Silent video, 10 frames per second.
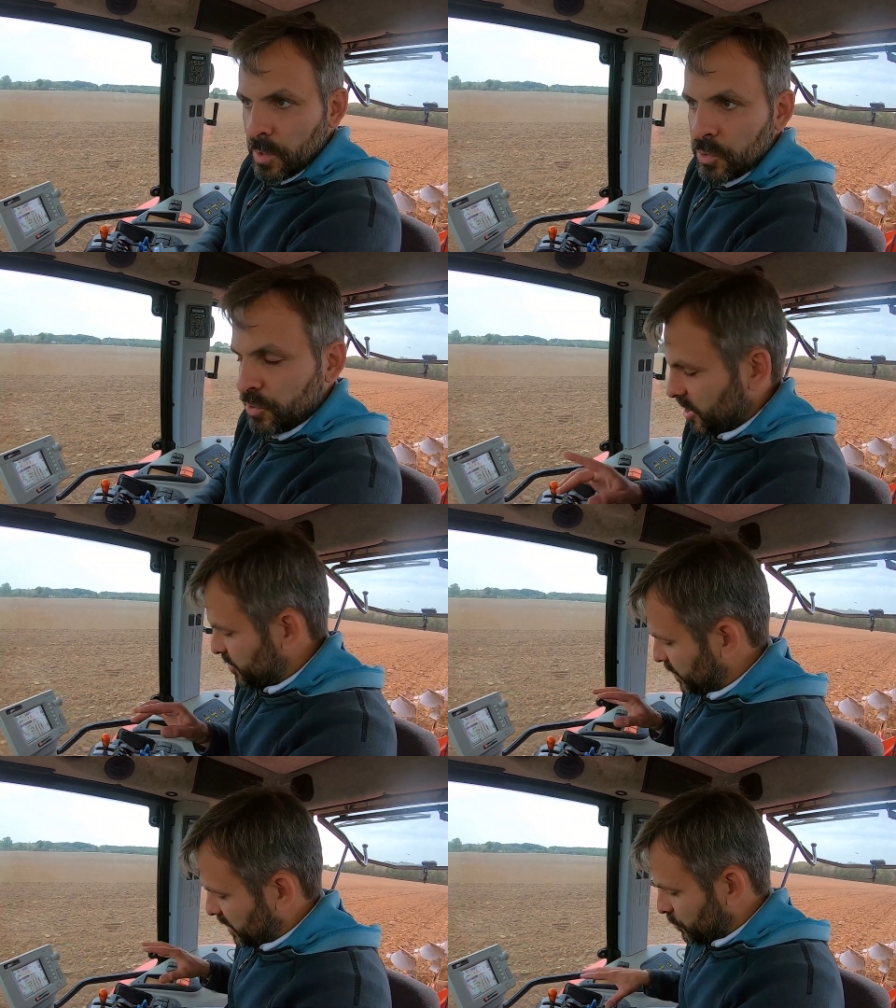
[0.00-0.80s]
comme je vous
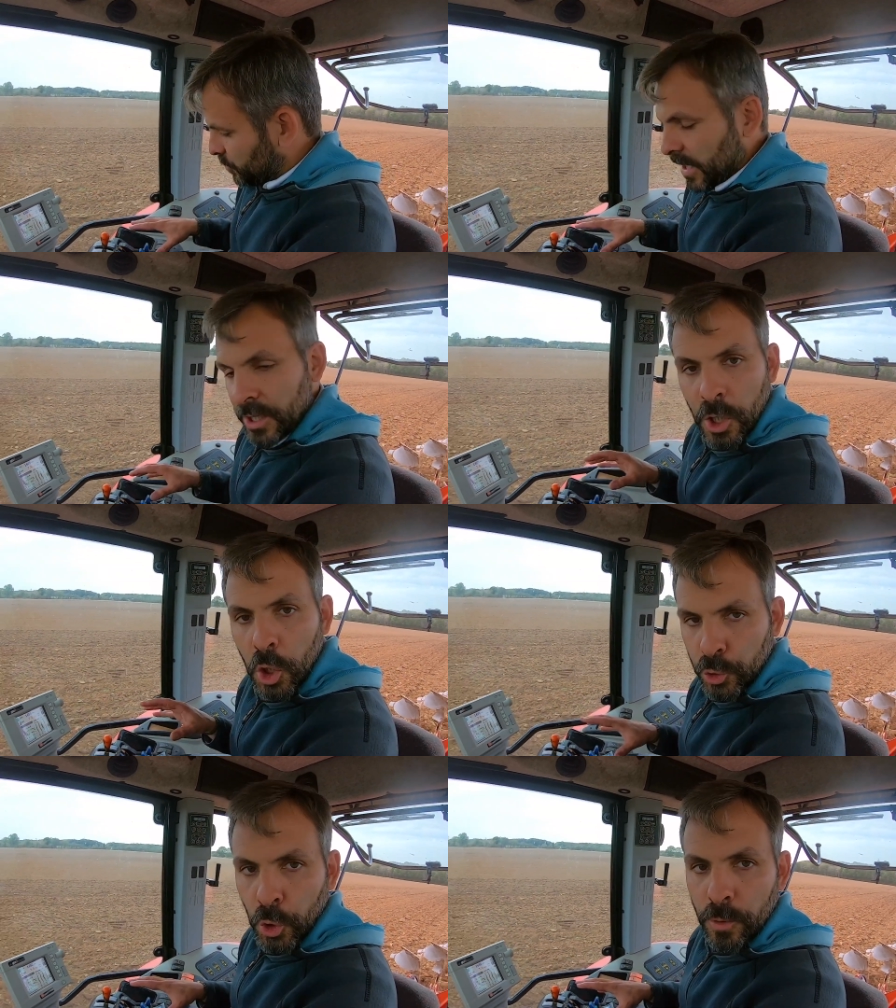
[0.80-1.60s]
expliquais tout à
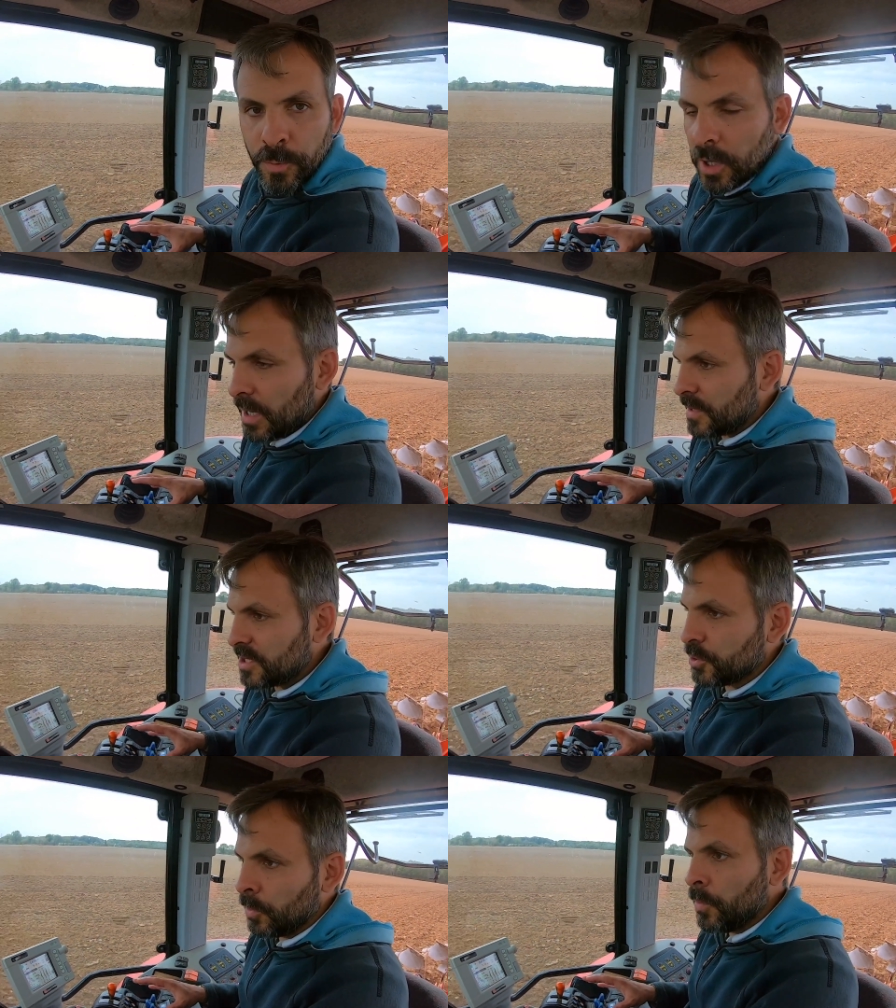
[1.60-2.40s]
l'heure, deux
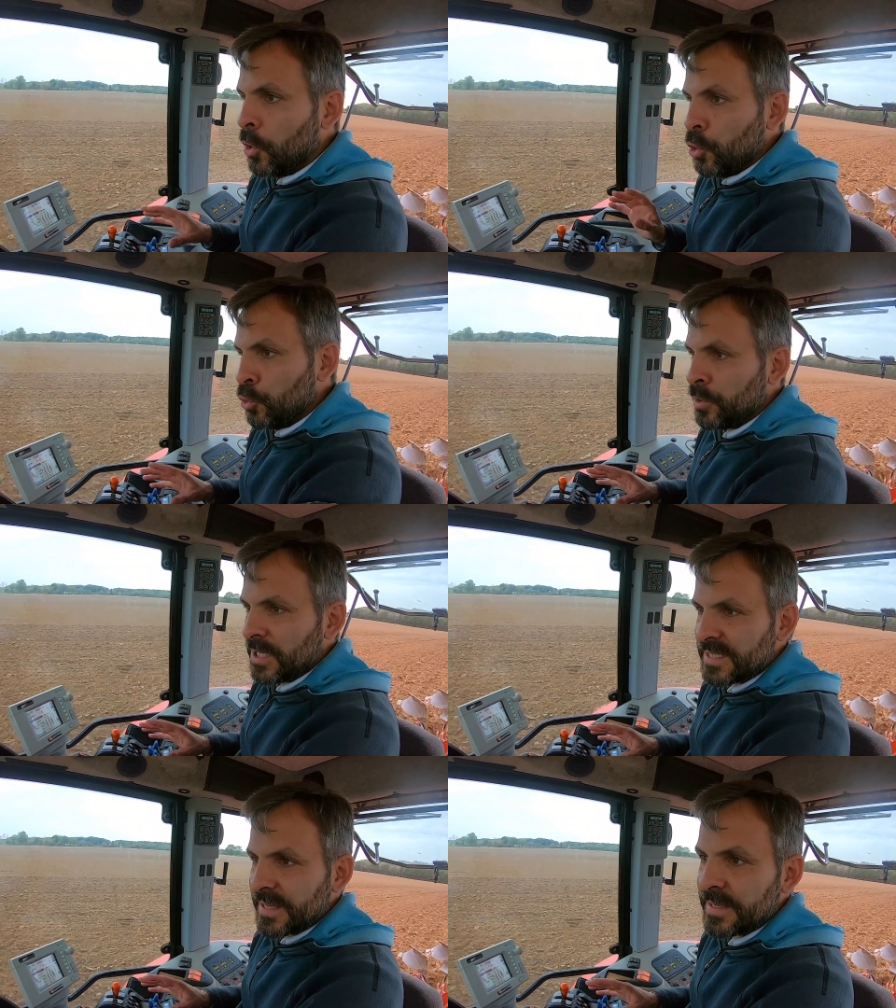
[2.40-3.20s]
reprogrammations,
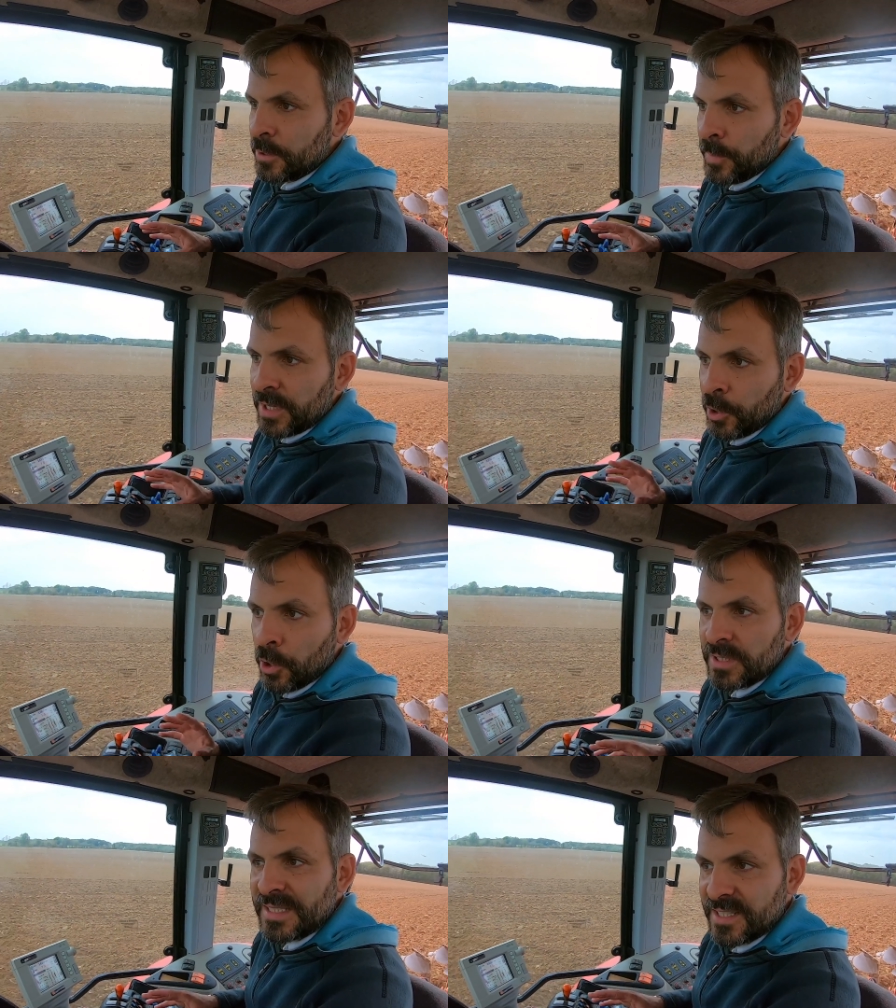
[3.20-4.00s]
une à 7 km
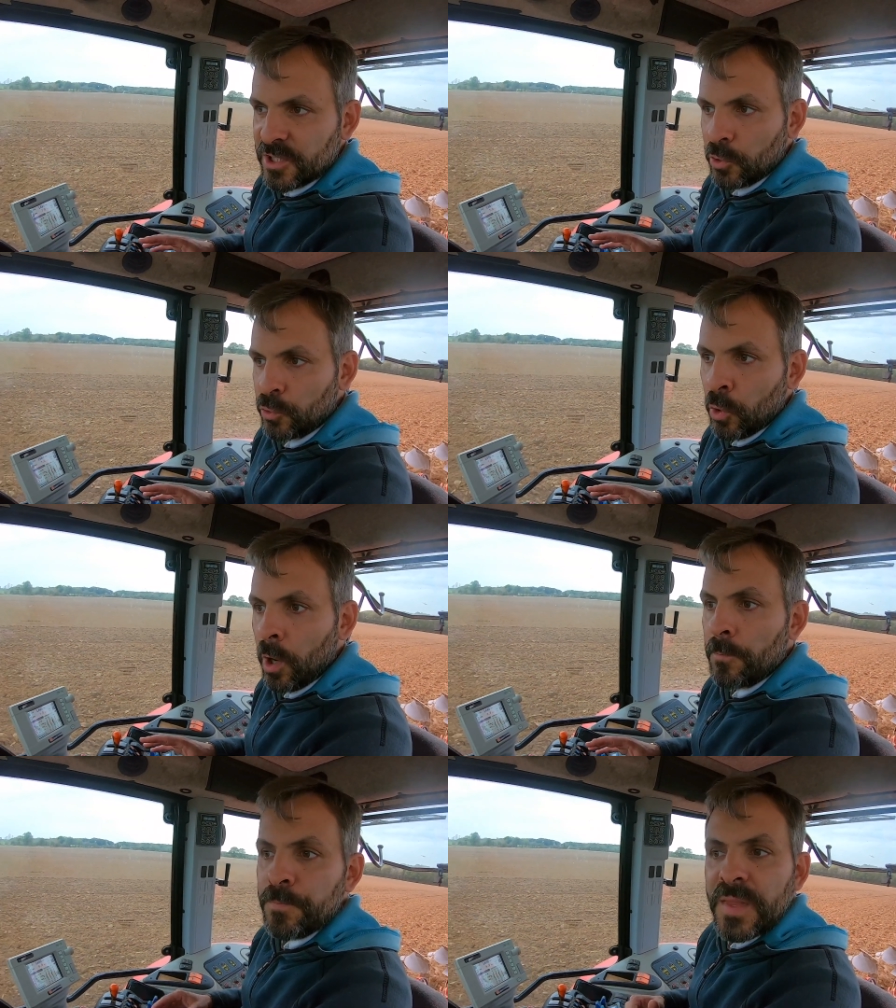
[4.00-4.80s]
heure 1700
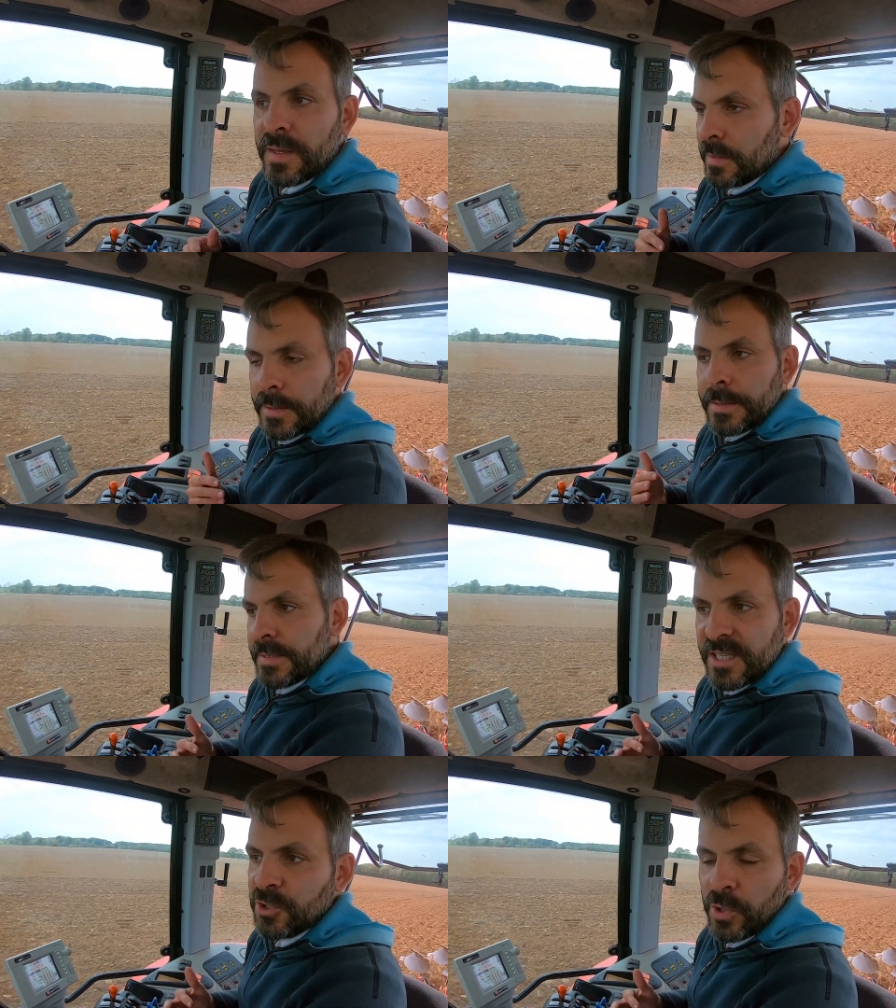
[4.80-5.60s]
tours,
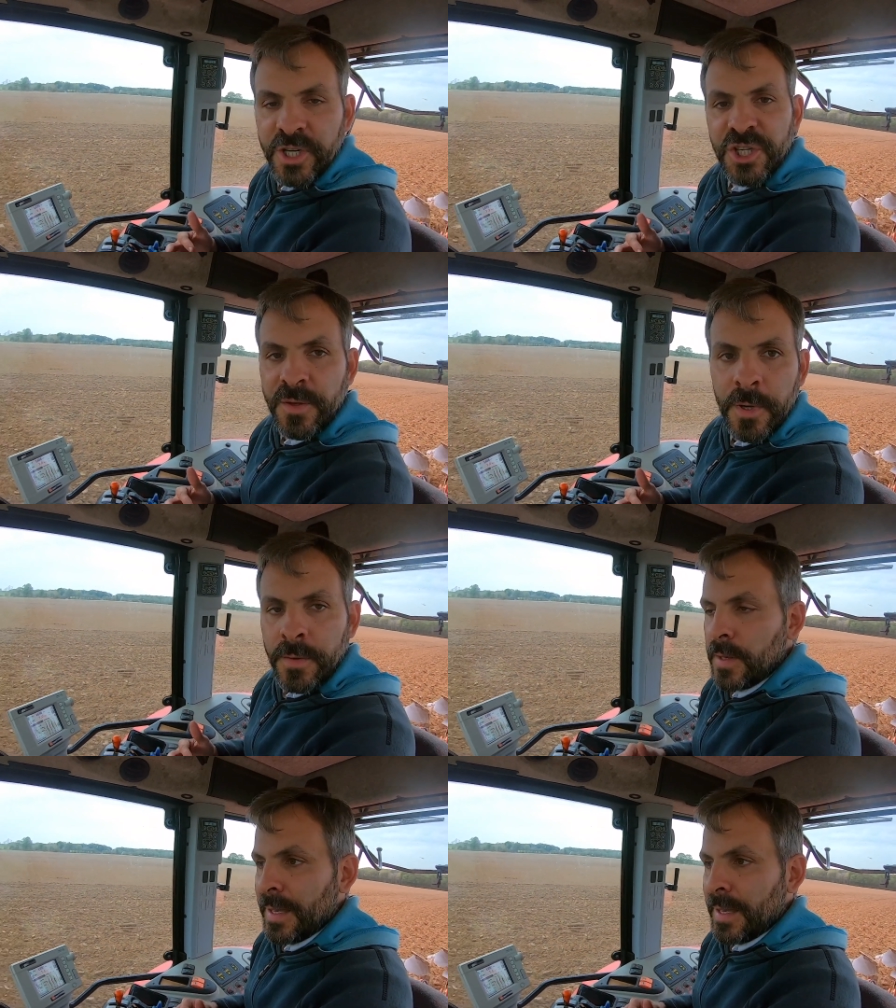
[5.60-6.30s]
c'est son régime.